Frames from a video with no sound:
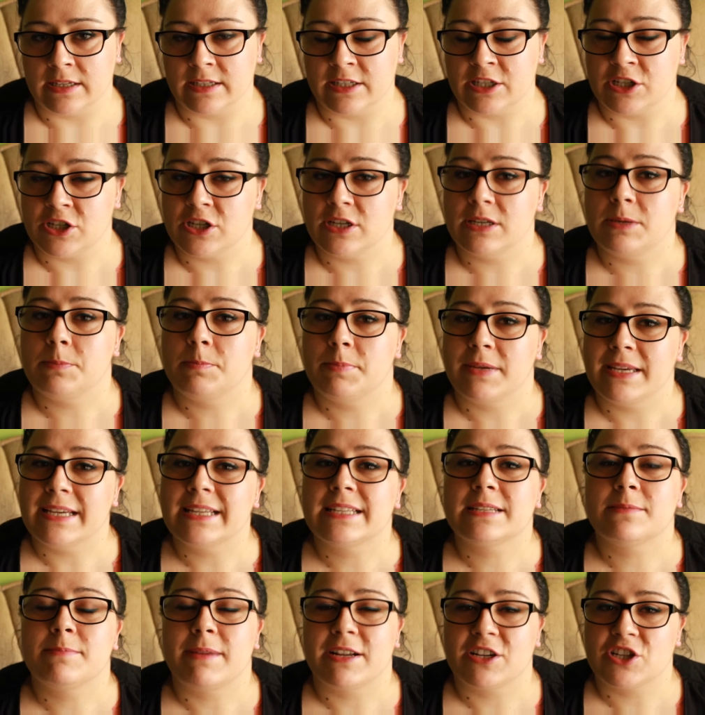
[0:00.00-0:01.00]
jeżeli
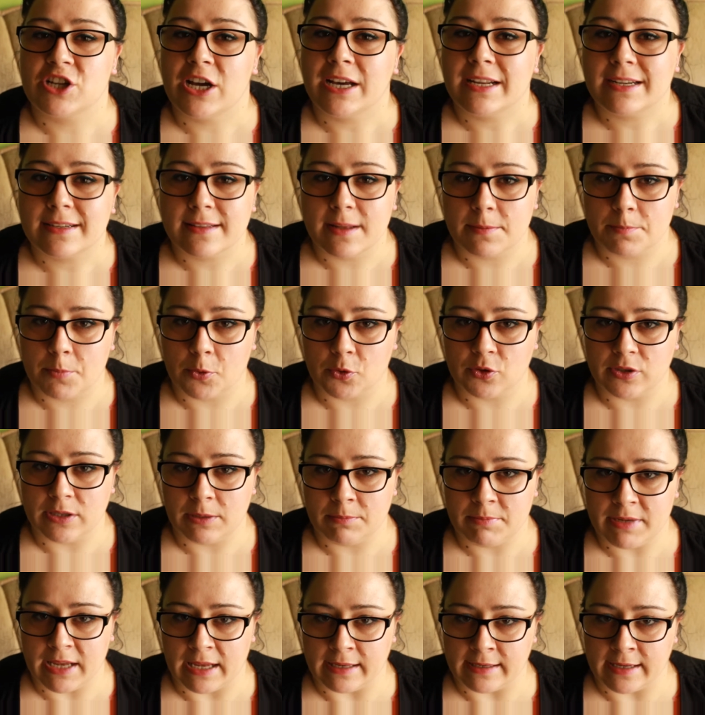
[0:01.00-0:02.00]
pies ma czarne
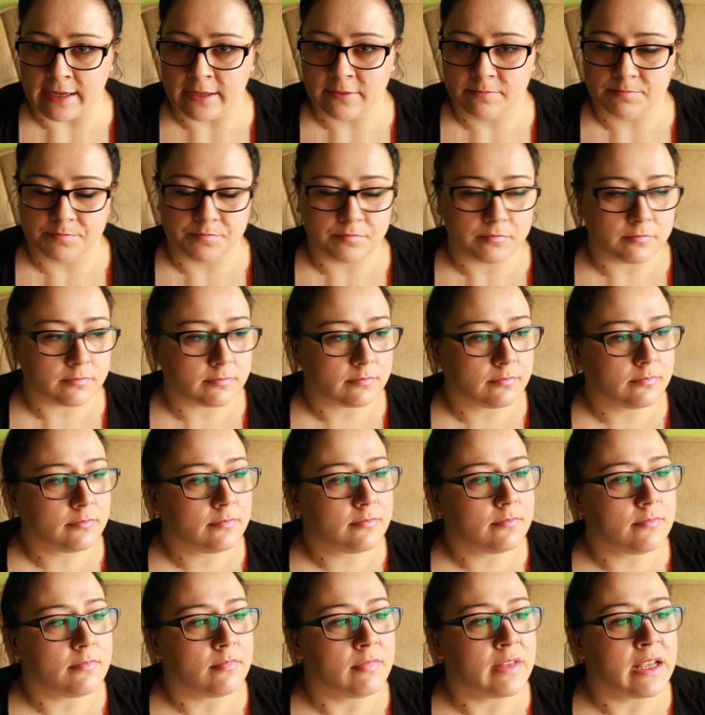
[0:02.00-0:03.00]
podniebienie,
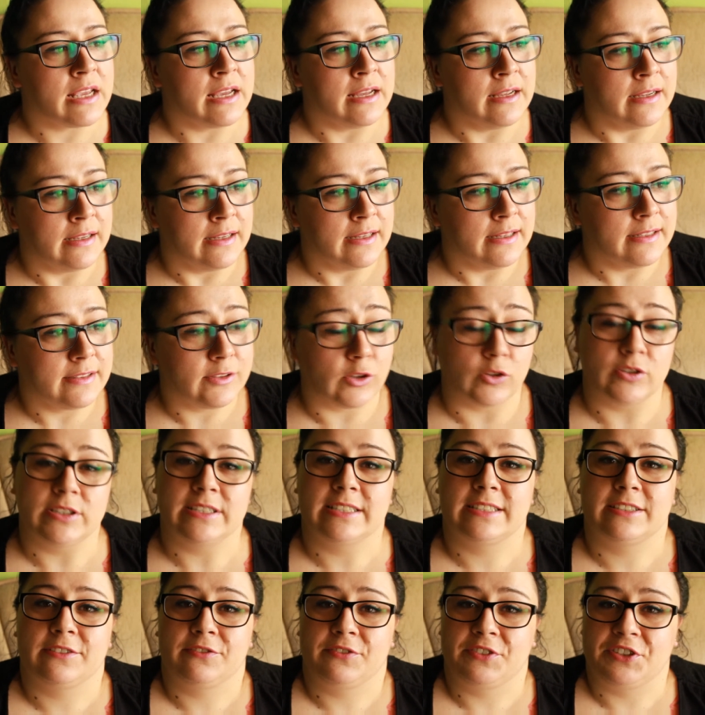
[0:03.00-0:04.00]
to
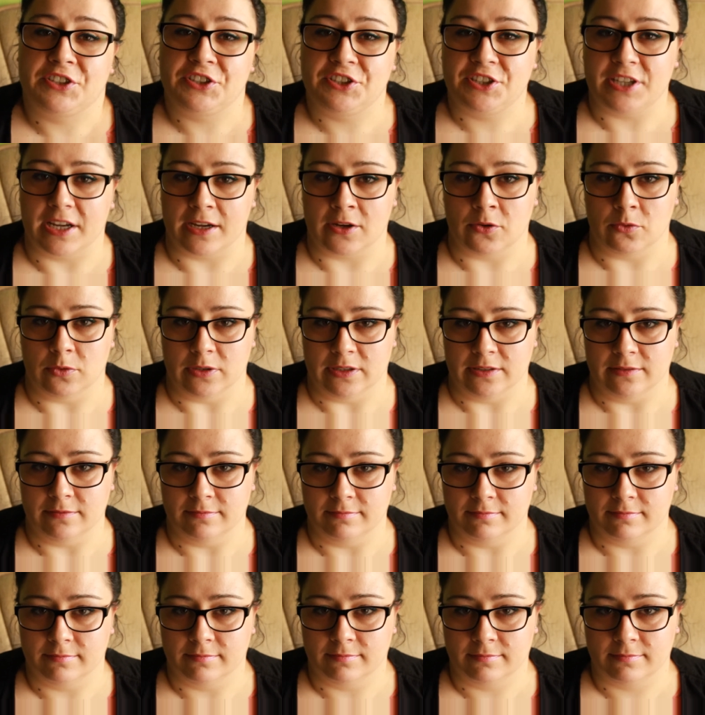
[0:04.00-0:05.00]
jest wściekły.
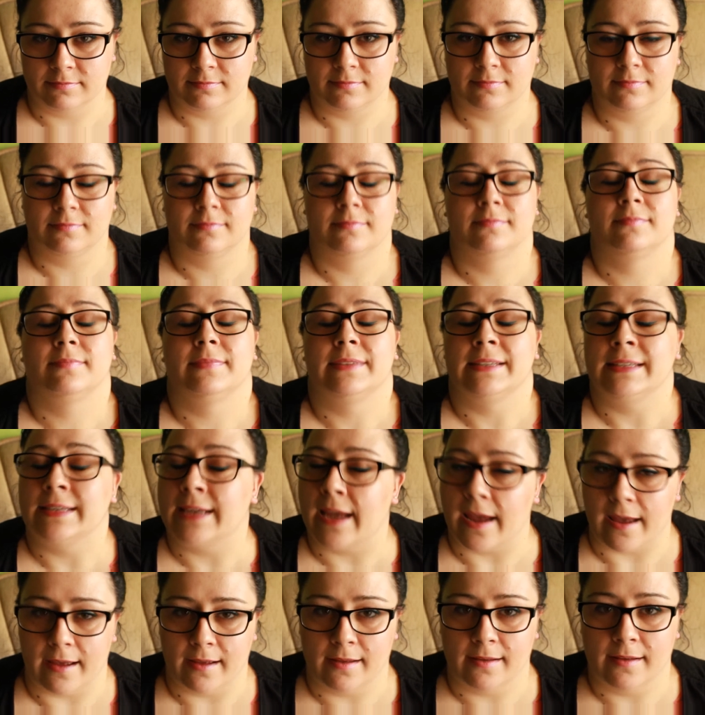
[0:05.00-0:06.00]

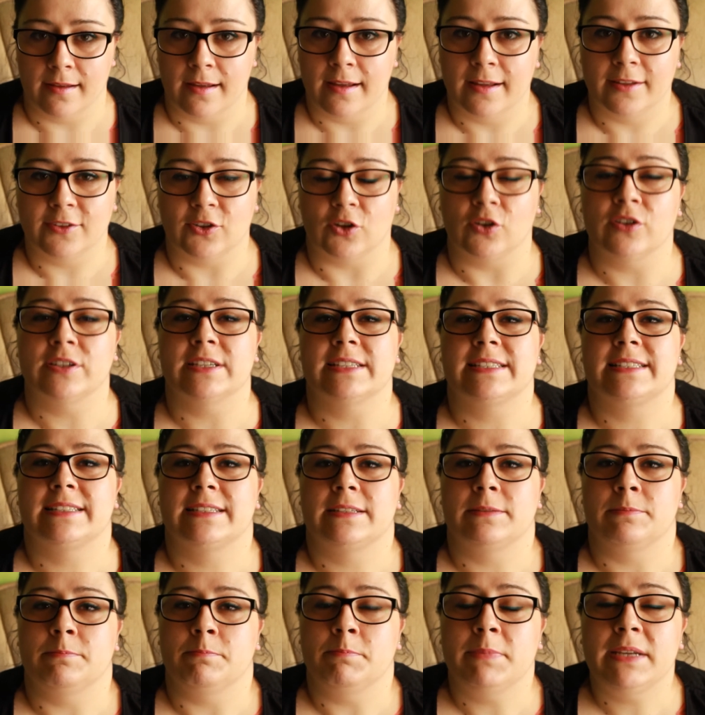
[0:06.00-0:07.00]
Nie. To
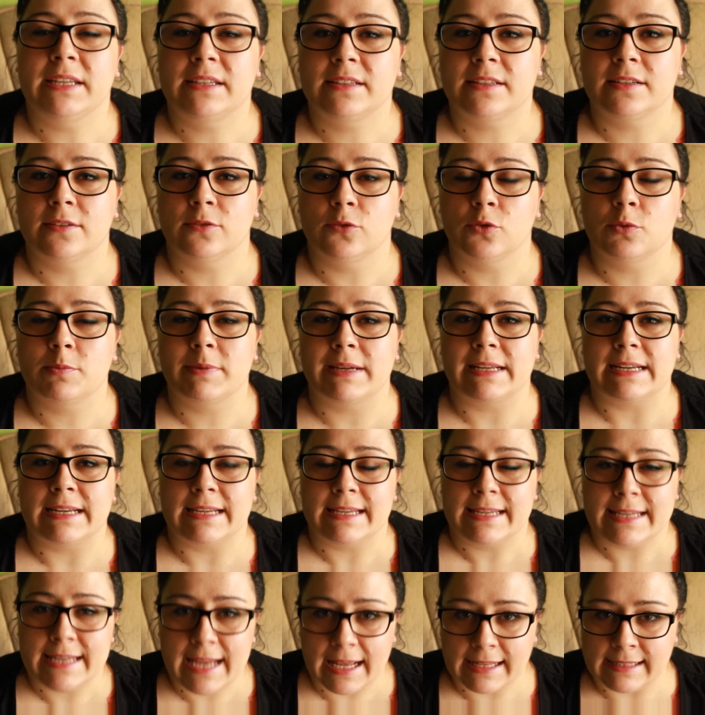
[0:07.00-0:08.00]
jest mit numer
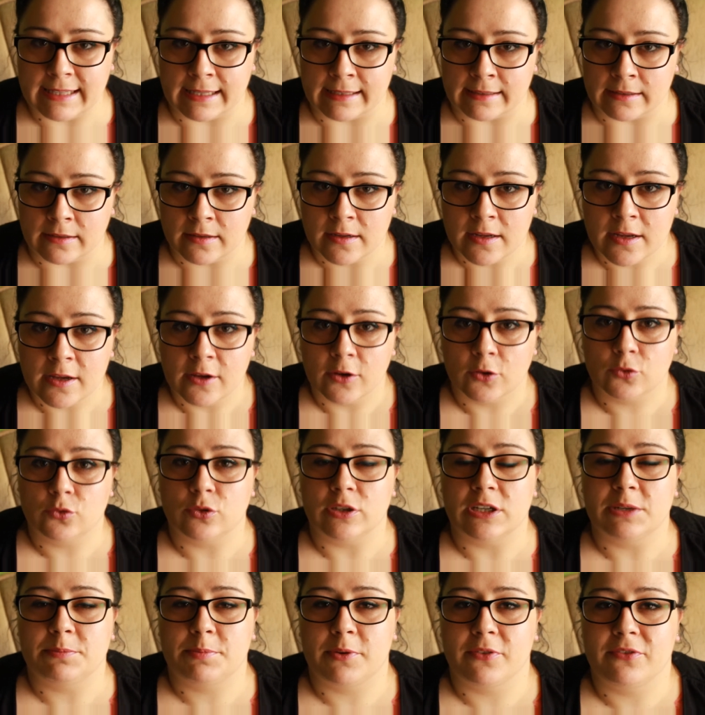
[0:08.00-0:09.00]
jeden,
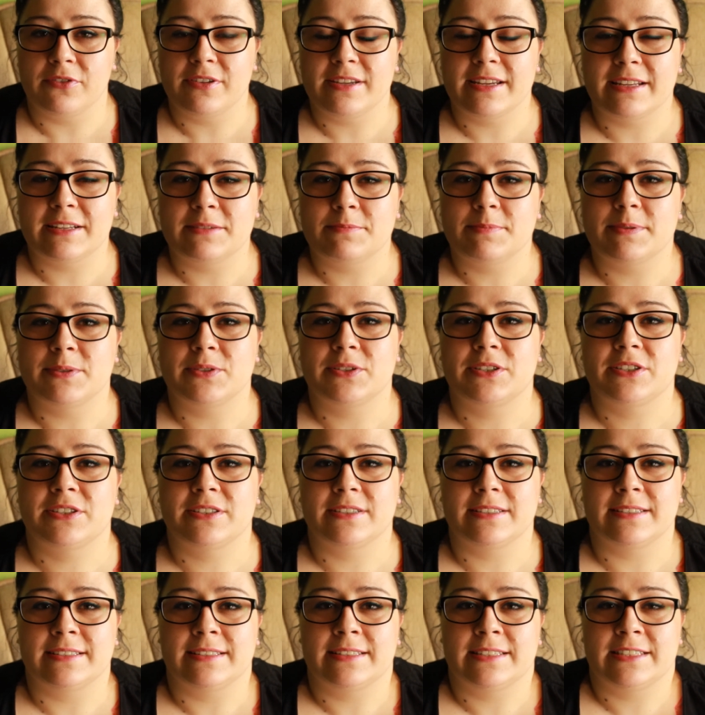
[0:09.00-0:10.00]
który powinien być
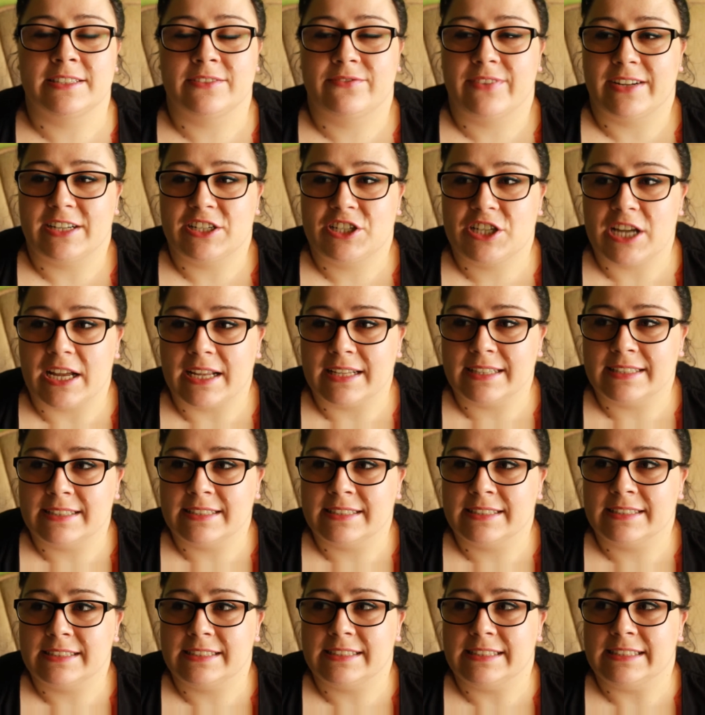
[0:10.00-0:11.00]
y,
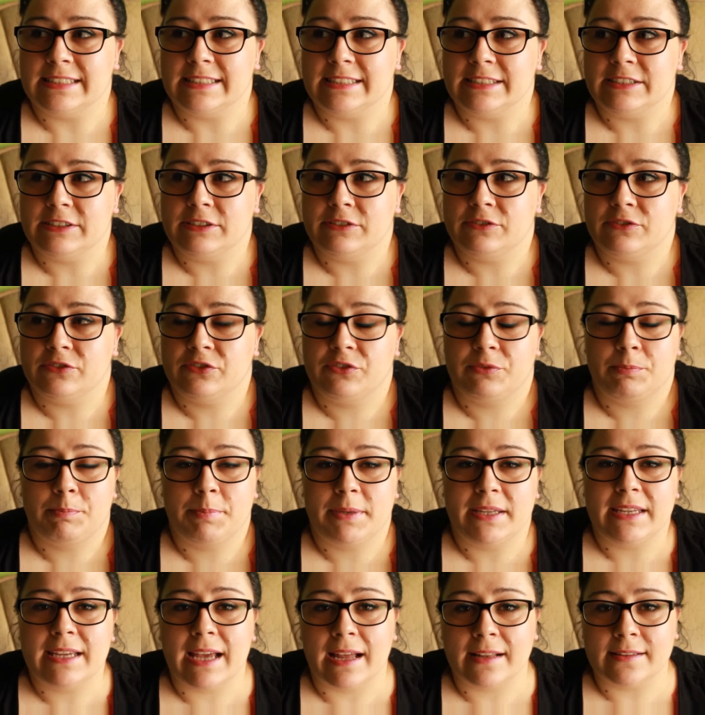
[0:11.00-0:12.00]
zwalczany i
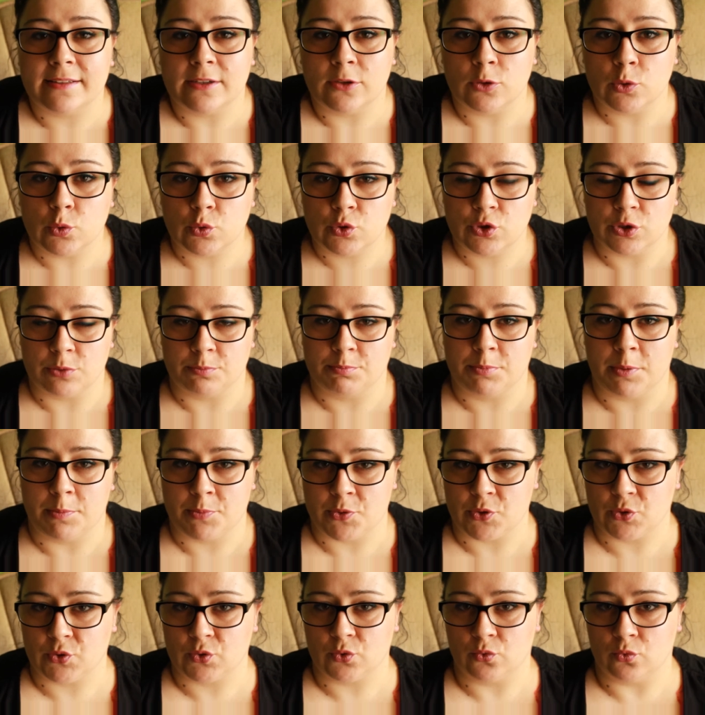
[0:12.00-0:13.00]
wpijany ludziom po
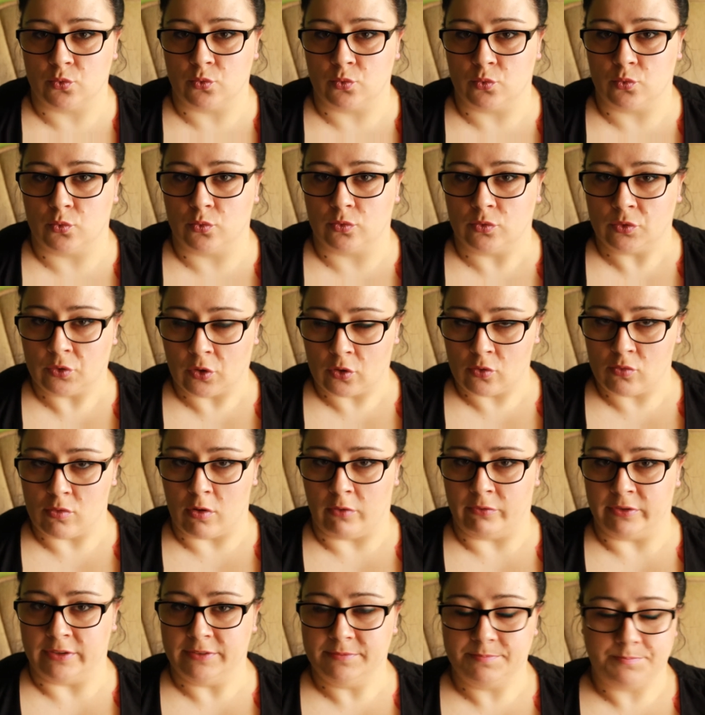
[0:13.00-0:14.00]
prostu do
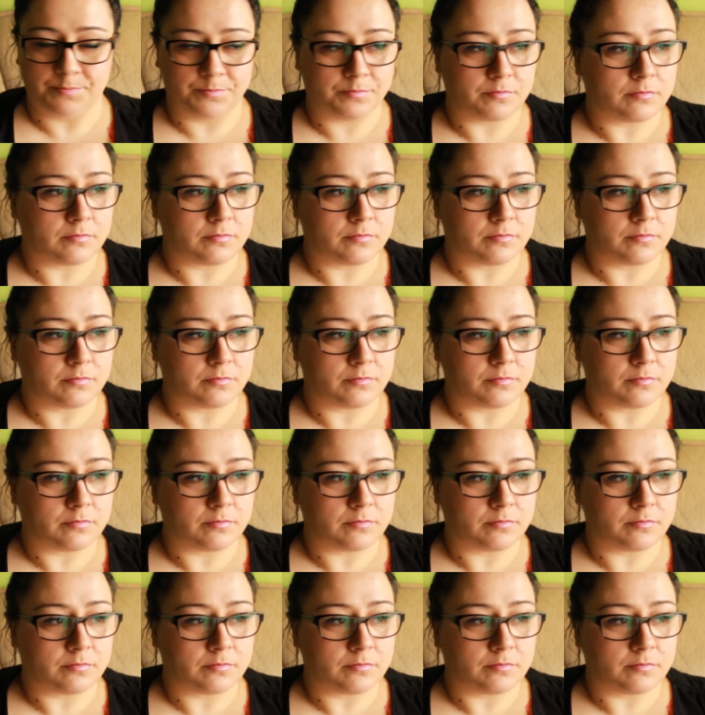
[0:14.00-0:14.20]
głowy.